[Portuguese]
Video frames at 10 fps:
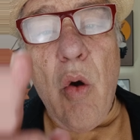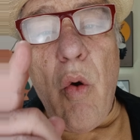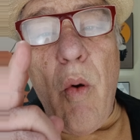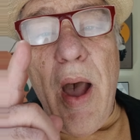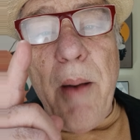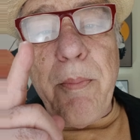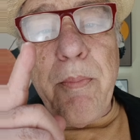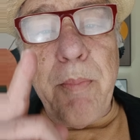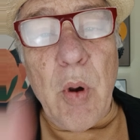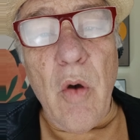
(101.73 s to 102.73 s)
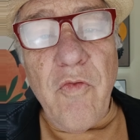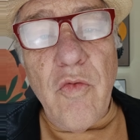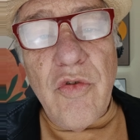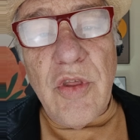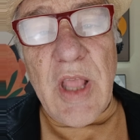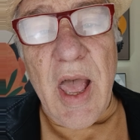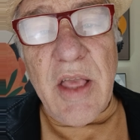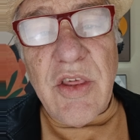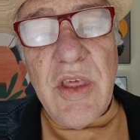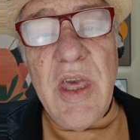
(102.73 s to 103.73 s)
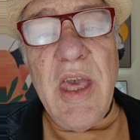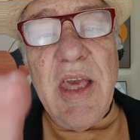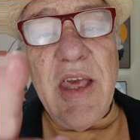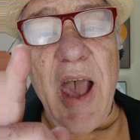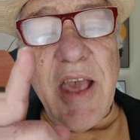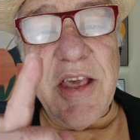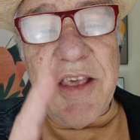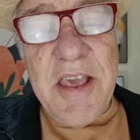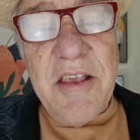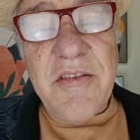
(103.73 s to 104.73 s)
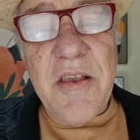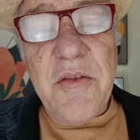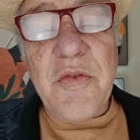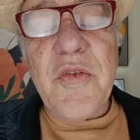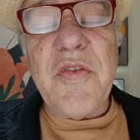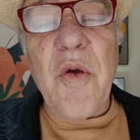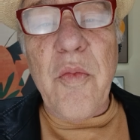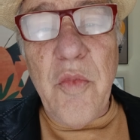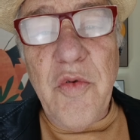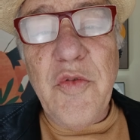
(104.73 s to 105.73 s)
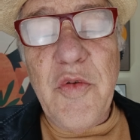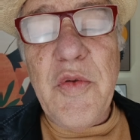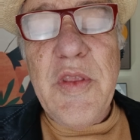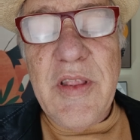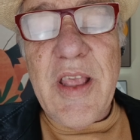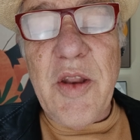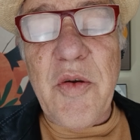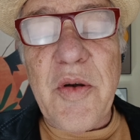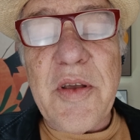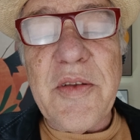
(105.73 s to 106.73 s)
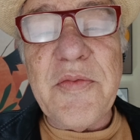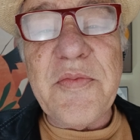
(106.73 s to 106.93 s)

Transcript: com a profundidade e a riqueza do seu mundo interior.